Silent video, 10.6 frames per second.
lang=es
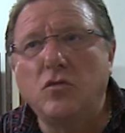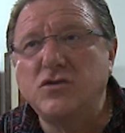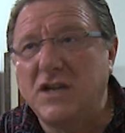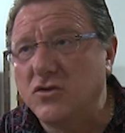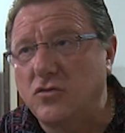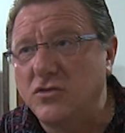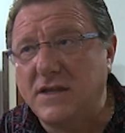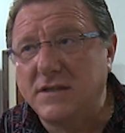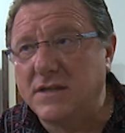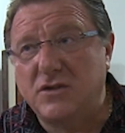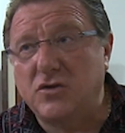muchas
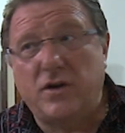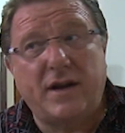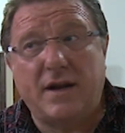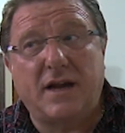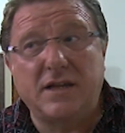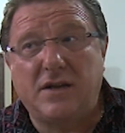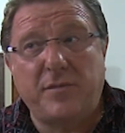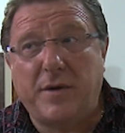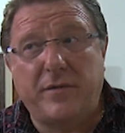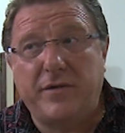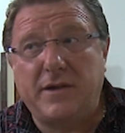cosas que solo eran negativas
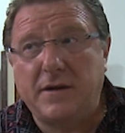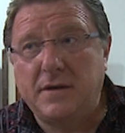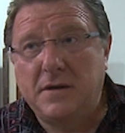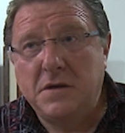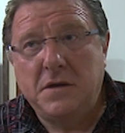para mi vida